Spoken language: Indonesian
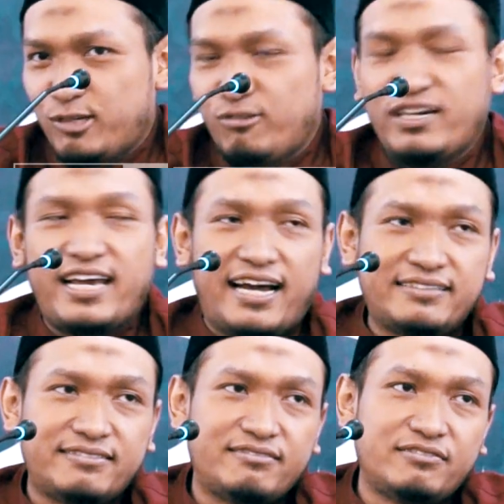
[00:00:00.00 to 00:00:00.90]
kuliah.
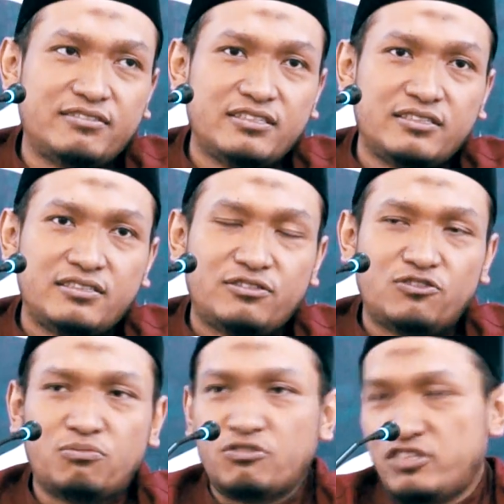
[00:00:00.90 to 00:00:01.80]

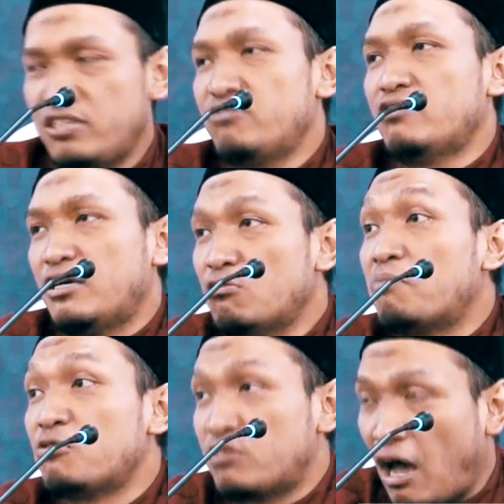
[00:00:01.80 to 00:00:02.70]
Umur sih sudah
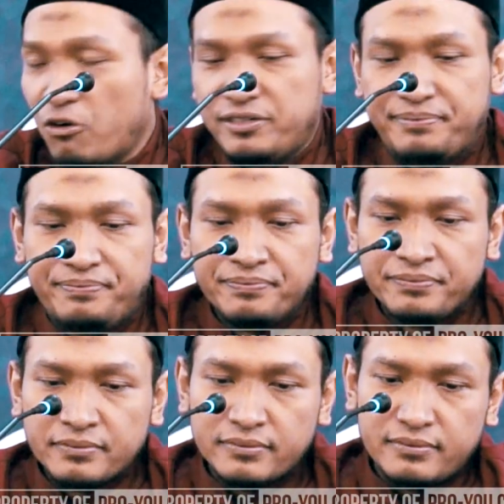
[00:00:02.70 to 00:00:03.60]
20 tahun.
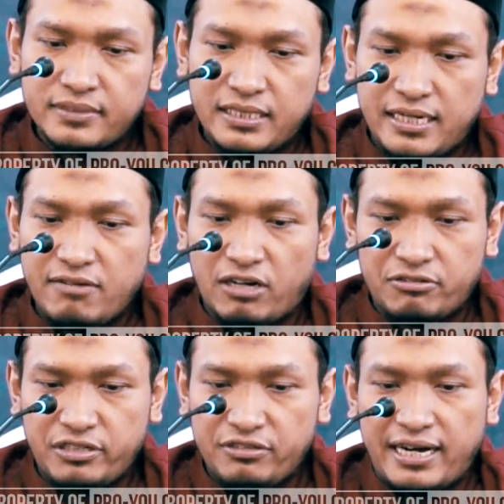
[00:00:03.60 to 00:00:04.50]
Jadi
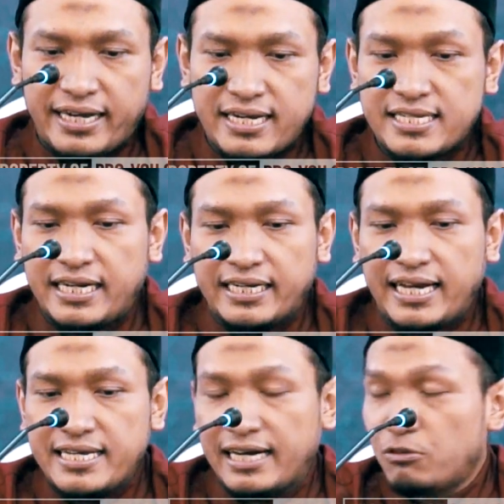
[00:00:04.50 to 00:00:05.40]
waktu itu akhirnya saya
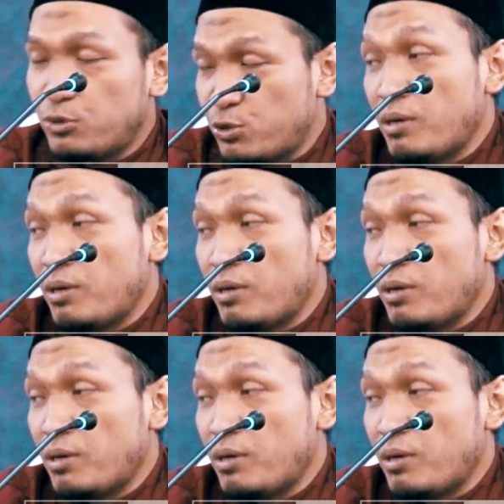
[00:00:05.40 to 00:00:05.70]
nikahnya kan umur